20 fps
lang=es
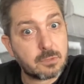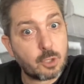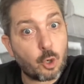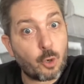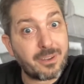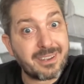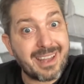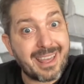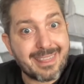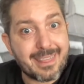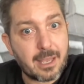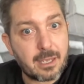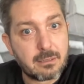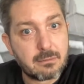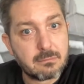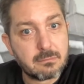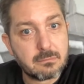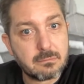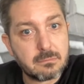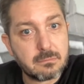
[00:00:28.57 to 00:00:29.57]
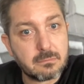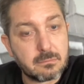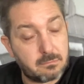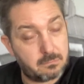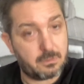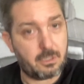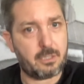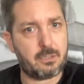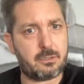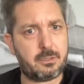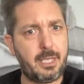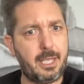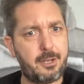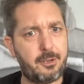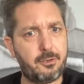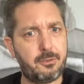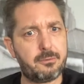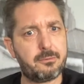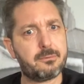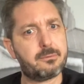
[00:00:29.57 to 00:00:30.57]
Con nada. ¿En
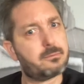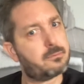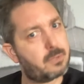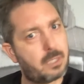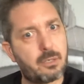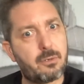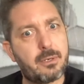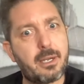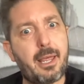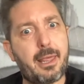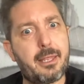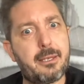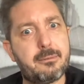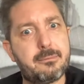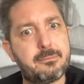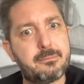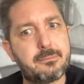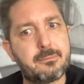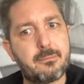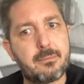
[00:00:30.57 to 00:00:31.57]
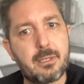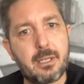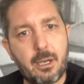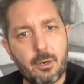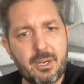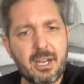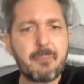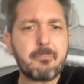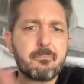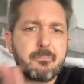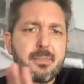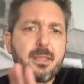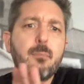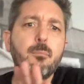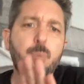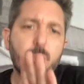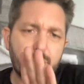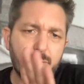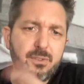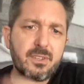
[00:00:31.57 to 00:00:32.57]
serio? Sí, con nada. Ahora,
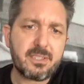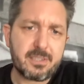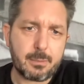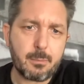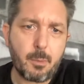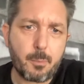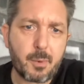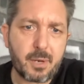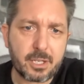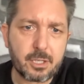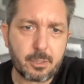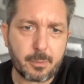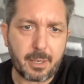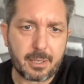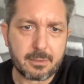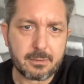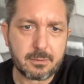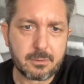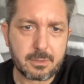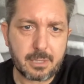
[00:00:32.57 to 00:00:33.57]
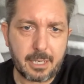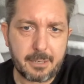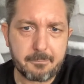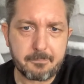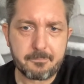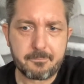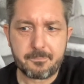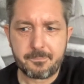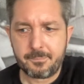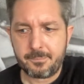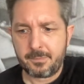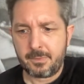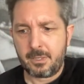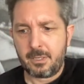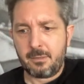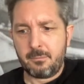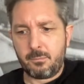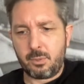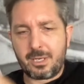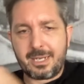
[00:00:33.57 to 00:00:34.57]
profundicemos un poquito más, ¿ok?
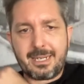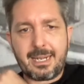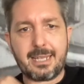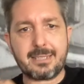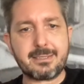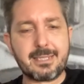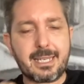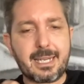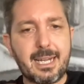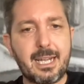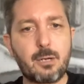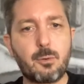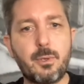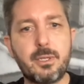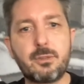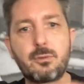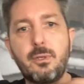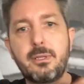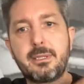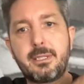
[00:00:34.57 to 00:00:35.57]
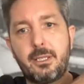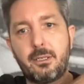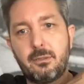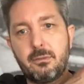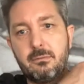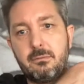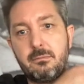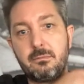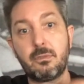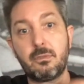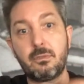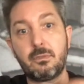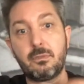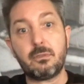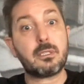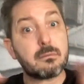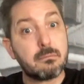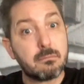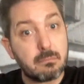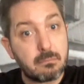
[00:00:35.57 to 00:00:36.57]
Porque nadie se cree el cuento del tío.
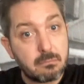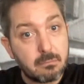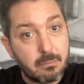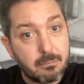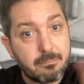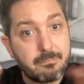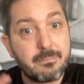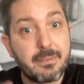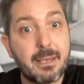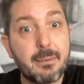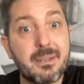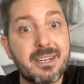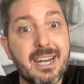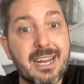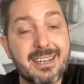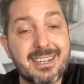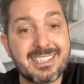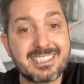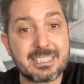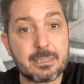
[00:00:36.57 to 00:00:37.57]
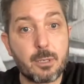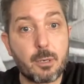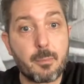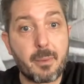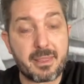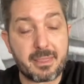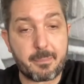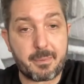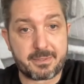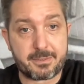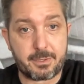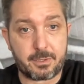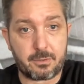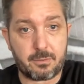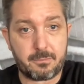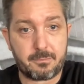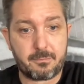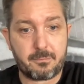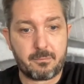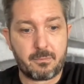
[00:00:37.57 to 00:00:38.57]
analicemos más despacito.
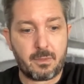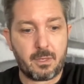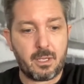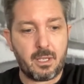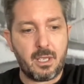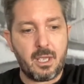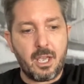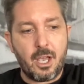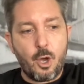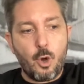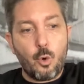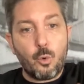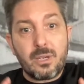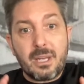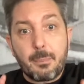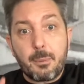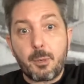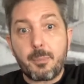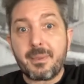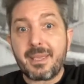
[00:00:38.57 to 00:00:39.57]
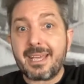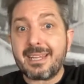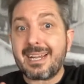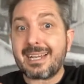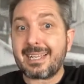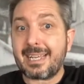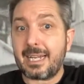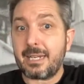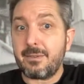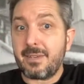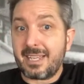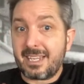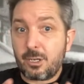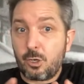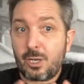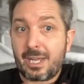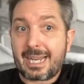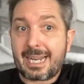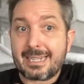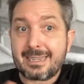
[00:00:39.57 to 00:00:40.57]
Una propiedad en el Caribe,
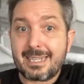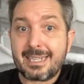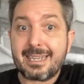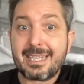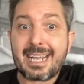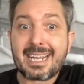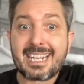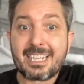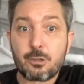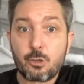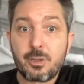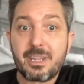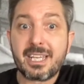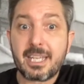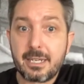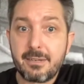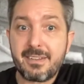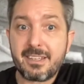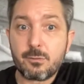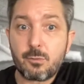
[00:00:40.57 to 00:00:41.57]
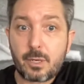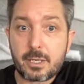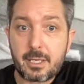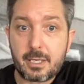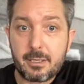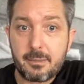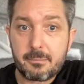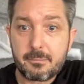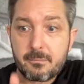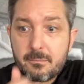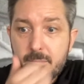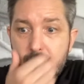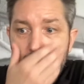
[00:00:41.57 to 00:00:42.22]
con las características que estoy describiendo aquí,